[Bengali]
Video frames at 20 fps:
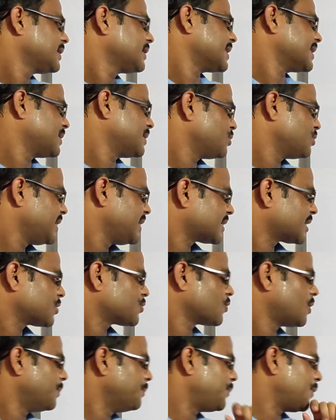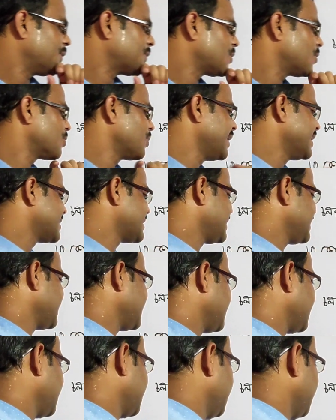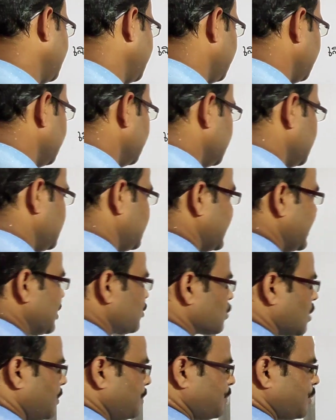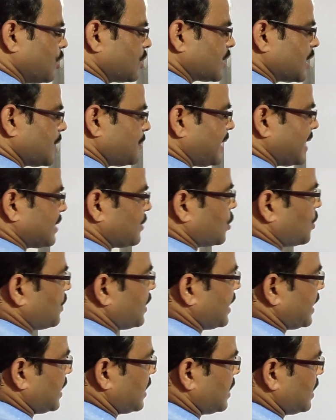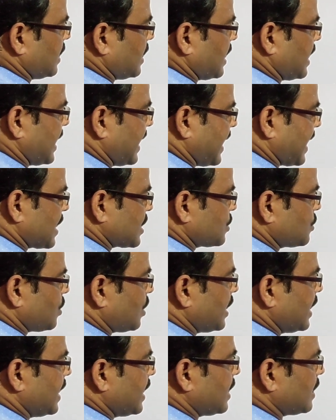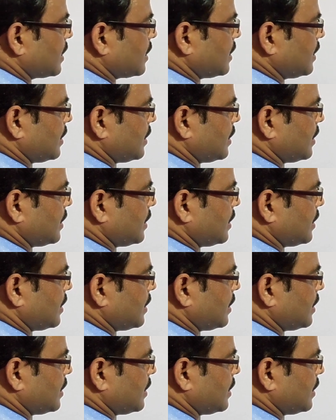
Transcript: তাদের মধ্যে একটা সম্পর্ক রয়েছে যে সম্পর্কের মাধ্যমে একজনের